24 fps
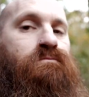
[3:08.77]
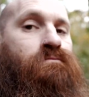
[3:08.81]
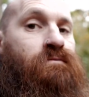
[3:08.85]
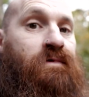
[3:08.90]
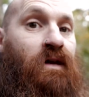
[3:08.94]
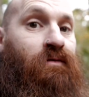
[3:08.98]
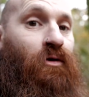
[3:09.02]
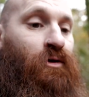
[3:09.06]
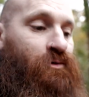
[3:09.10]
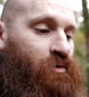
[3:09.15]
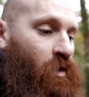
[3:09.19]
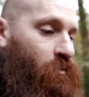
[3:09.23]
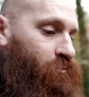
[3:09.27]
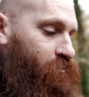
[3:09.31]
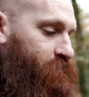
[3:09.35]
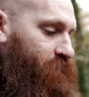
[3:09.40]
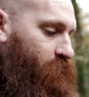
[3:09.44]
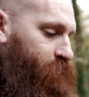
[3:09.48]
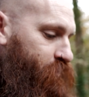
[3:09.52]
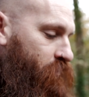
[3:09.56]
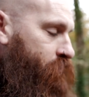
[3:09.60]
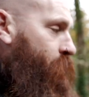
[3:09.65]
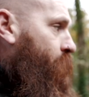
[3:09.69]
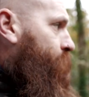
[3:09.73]
Ça va ensemble tout
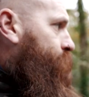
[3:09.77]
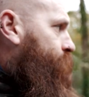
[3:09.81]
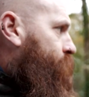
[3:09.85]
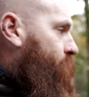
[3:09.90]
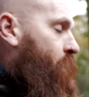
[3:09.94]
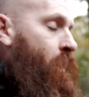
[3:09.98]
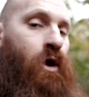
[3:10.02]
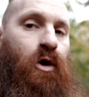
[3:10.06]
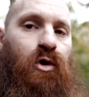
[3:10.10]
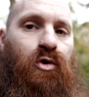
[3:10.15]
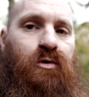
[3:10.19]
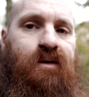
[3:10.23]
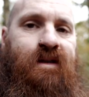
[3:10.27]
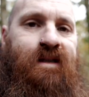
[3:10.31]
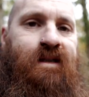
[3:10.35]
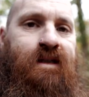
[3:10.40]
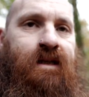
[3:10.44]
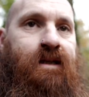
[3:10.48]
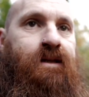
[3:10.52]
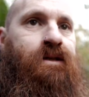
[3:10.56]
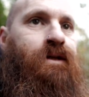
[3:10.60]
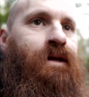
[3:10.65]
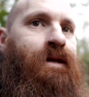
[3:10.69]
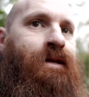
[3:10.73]
simplement. Le
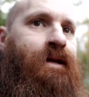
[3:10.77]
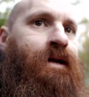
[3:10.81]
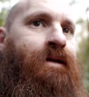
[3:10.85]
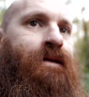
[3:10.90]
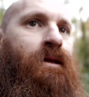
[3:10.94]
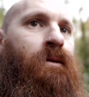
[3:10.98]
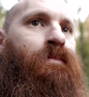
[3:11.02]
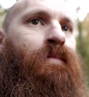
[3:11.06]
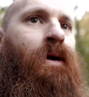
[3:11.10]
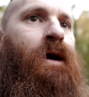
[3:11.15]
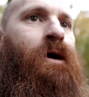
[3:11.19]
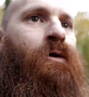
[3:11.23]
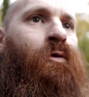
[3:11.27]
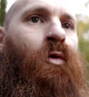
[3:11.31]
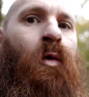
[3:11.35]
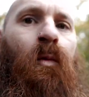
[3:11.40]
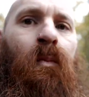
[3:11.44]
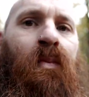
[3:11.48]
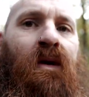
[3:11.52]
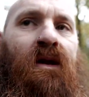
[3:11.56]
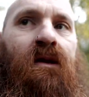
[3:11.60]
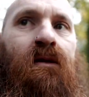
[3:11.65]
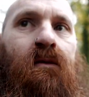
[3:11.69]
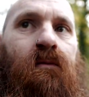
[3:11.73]
site n'était pas
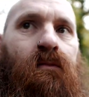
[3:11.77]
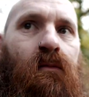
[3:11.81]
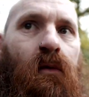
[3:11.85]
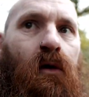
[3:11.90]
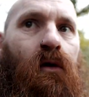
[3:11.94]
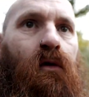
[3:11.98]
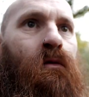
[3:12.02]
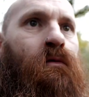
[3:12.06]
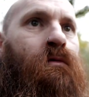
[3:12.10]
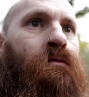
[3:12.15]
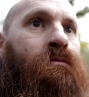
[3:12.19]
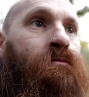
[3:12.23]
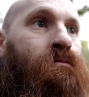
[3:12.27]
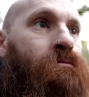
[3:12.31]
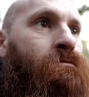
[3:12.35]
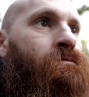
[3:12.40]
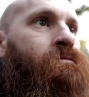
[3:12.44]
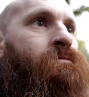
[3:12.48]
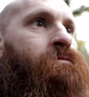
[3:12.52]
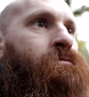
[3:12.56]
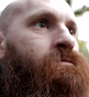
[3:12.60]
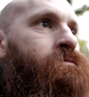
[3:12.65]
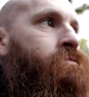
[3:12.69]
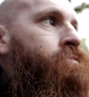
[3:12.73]
complètement
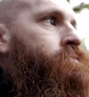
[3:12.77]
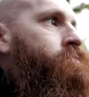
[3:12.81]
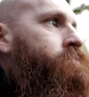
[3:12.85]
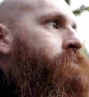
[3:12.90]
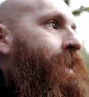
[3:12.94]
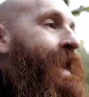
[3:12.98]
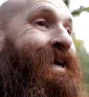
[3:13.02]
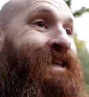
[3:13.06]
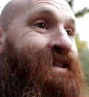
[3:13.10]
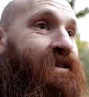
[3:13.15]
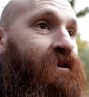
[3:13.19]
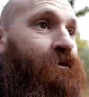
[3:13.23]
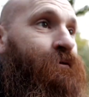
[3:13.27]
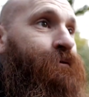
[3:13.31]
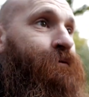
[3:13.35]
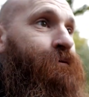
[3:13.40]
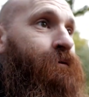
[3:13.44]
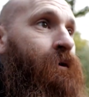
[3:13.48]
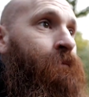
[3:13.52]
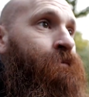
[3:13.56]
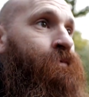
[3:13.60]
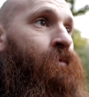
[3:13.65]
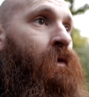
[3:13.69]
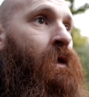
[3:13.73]

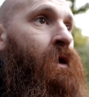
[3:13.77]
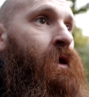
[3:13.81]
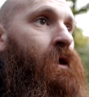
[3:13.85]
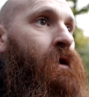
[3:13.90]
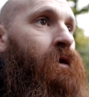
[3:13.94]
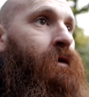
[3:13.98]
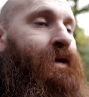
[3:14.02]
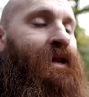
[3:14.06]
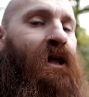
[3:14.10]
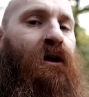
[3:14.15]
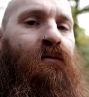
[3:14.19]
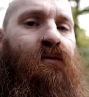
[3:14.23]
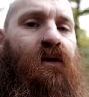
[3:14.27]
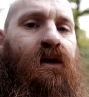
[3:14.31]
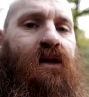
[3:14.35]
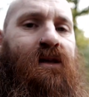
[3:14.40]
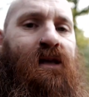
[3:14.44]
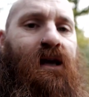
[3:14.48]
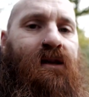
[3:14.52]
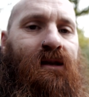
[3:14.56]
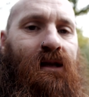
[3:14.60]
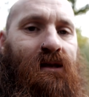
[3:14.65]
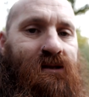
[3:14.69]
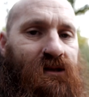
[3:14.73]
actif. Il y avait
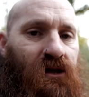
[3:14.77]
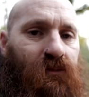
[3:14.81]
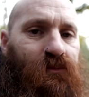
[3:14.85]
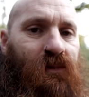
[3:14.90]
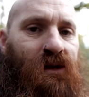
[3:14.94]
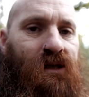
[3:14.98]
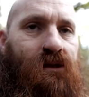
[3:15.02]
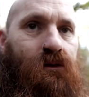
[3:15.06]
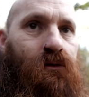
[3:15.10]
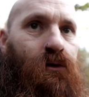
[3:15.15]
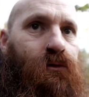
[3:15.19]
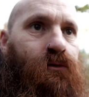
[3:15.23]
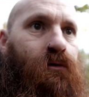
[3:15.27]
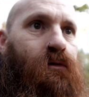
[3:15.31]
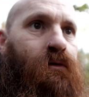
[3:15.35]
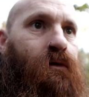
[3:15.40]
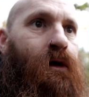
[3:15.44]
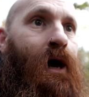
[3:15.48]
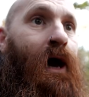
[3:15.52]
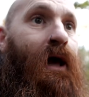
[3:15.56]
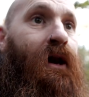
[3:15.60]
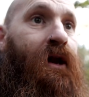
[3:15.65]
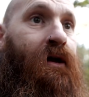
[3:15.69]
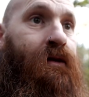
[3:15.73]
4 à 5 personnes
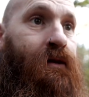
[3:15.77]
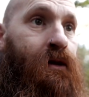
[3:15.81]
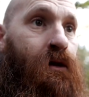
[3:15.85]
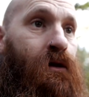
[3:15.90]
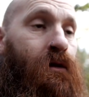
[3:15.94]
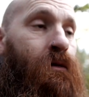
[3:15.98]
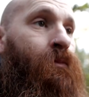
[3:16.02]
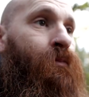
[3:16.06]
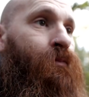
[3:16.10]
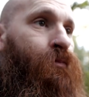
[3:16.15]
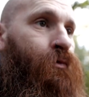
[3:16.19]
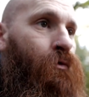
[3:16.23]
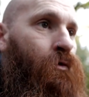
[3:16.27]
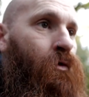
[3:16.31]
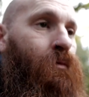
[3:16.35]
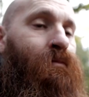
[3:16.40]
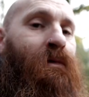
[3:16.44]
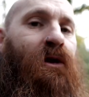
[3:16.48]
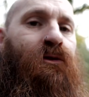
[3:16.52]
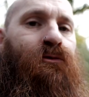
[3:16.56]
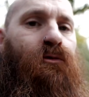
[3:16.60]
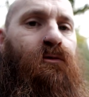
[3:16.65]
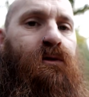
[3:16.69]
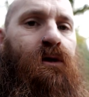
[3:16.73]
à l'année pour
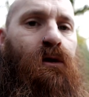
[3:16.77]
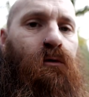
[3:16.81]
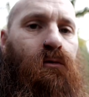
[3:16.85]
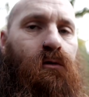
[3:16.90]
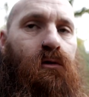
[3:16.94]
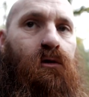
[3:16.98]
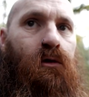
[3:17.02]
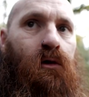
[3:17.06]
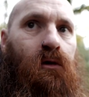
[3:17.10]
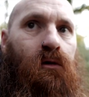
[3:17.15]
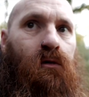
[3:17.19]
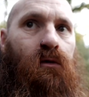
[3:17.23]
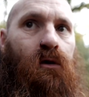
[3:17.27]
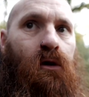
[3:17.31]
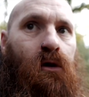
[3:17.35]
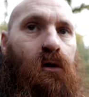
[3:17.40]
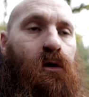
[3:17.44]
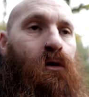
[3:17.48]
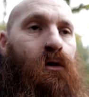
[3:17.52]
maintenir le camp